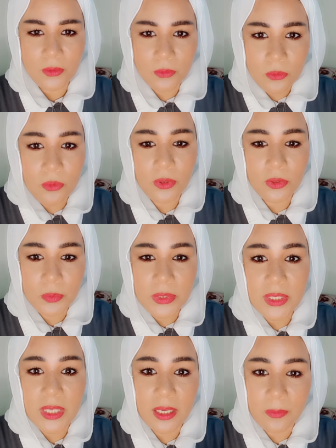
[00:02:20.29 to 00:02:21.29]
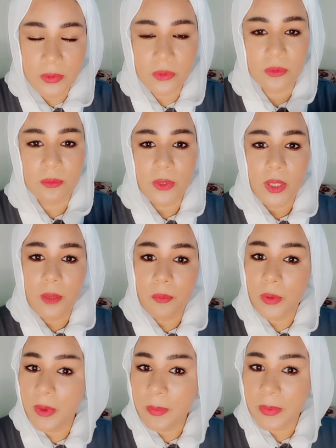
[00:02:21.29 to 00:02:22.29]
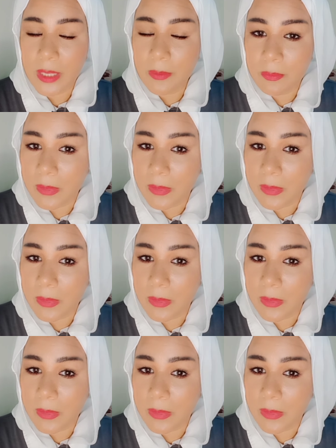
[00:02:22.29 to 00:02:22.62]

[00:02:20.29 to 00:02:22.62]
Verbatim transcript: نروح نبص على بيتهم باباه بيتعامل